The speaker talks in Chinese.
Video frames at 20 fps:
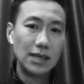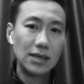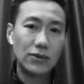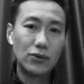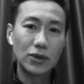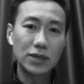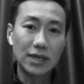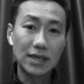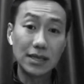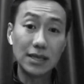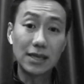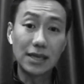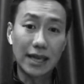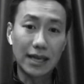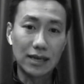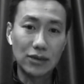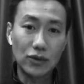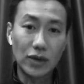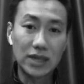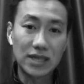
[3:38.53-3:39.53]
或者是 like
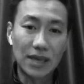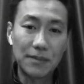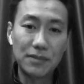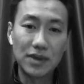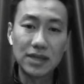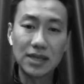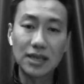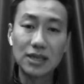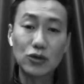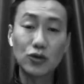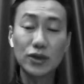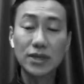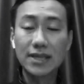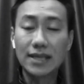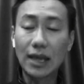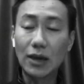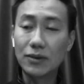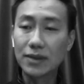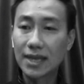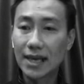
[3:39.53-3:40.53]
a m 人本身在做
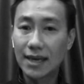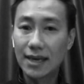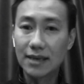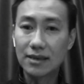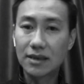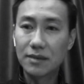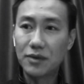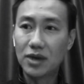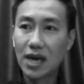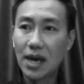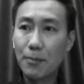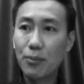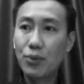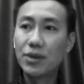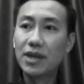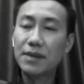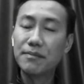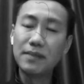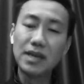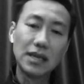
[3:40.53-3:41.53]
sales 啊，那么他不
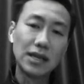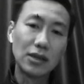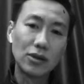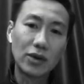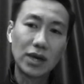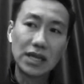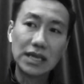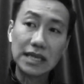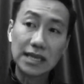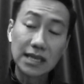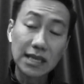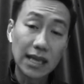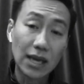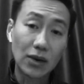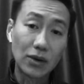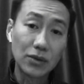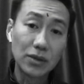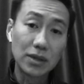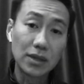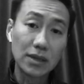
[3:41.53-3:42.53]
能 meet 你的话，你知
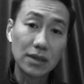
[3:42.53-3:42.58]
道，